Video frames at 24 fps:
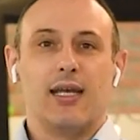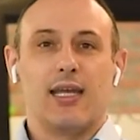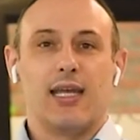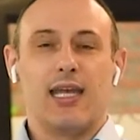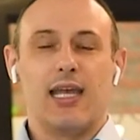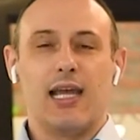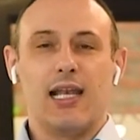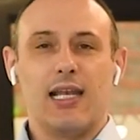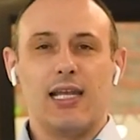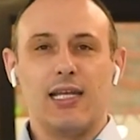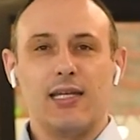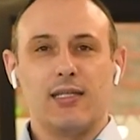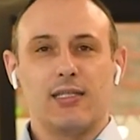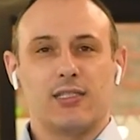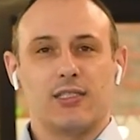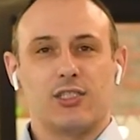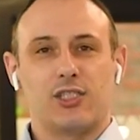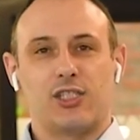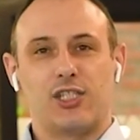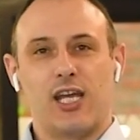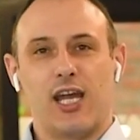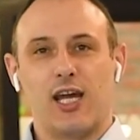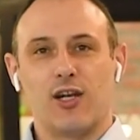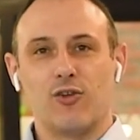ele
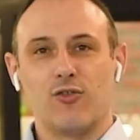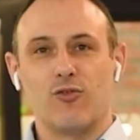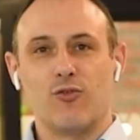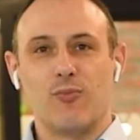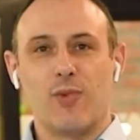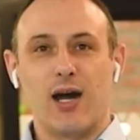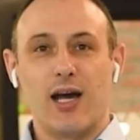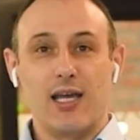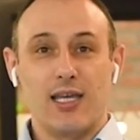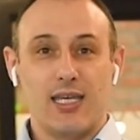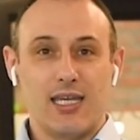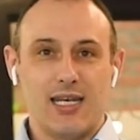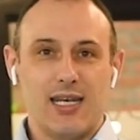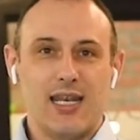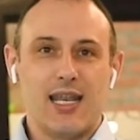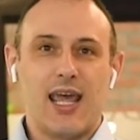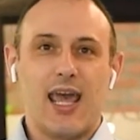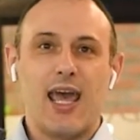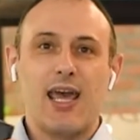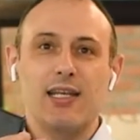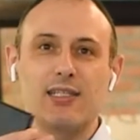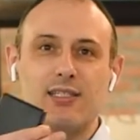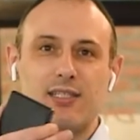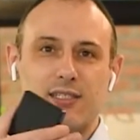gera uma
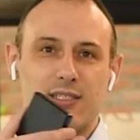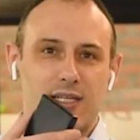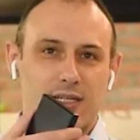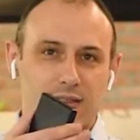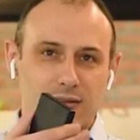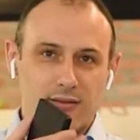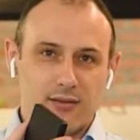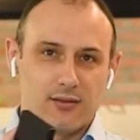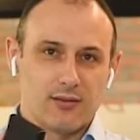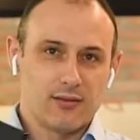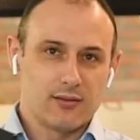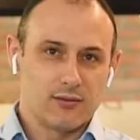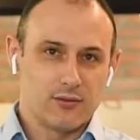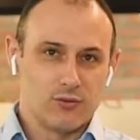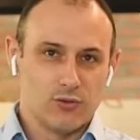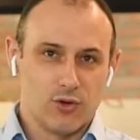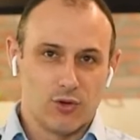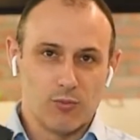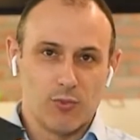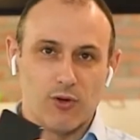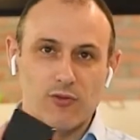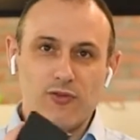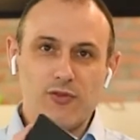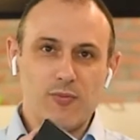inércia
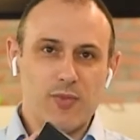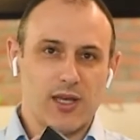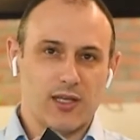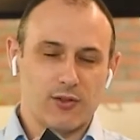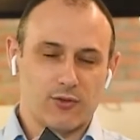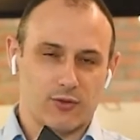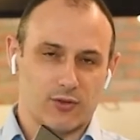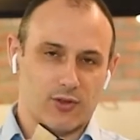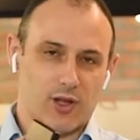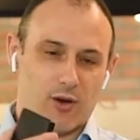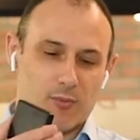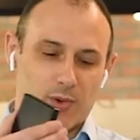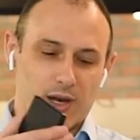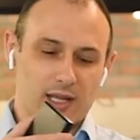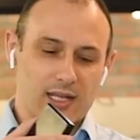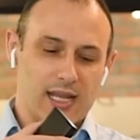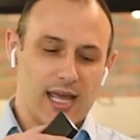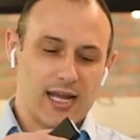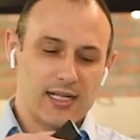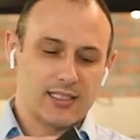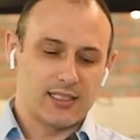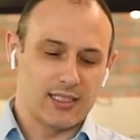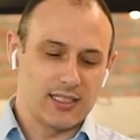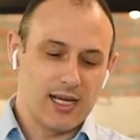no movimento, né? uma
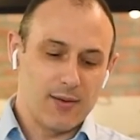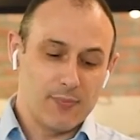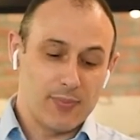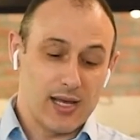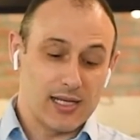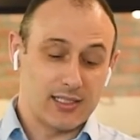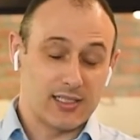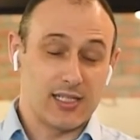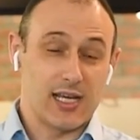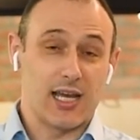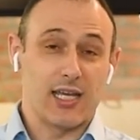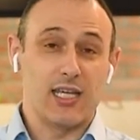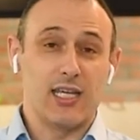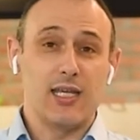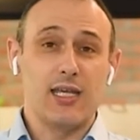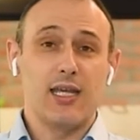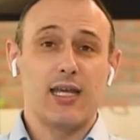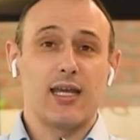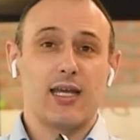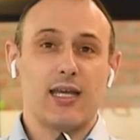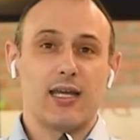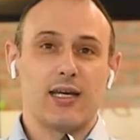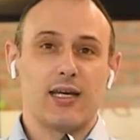inércia na peça. E aí,